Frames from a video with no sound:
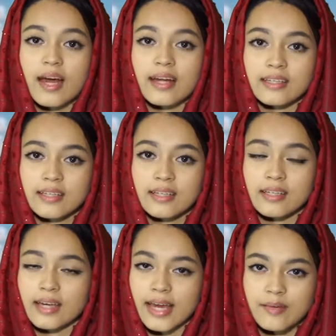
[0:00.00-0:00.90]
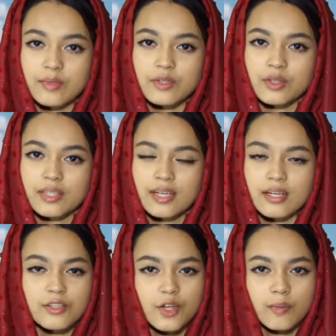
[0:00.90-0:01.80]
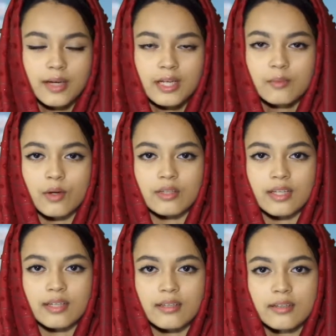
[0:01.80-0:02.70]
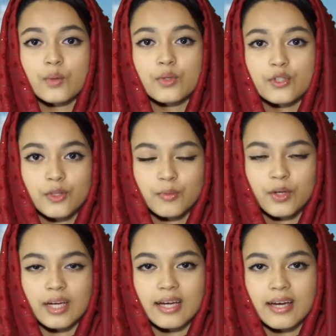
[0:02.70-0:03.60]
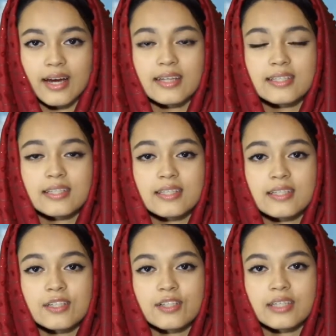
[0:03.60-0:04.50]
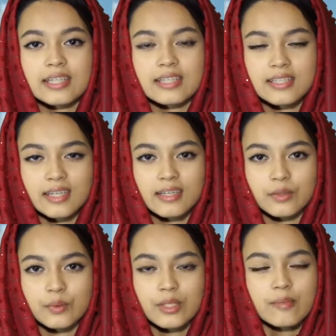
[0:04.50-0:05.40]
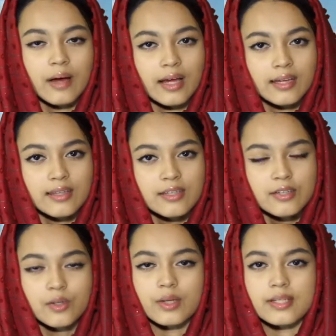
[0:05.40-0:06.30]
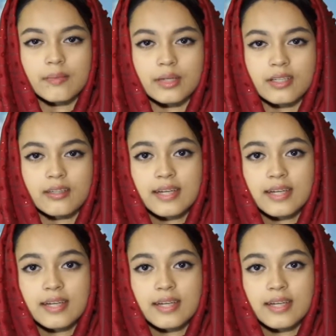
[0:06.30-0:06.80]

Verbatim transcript: আন্টি এই বিষয়টা সবাইকে বলতেন ওই সময় আন্টি ডিসিশন নিয়েছিলেন উনি বাংলাদেশে চলে যাবেন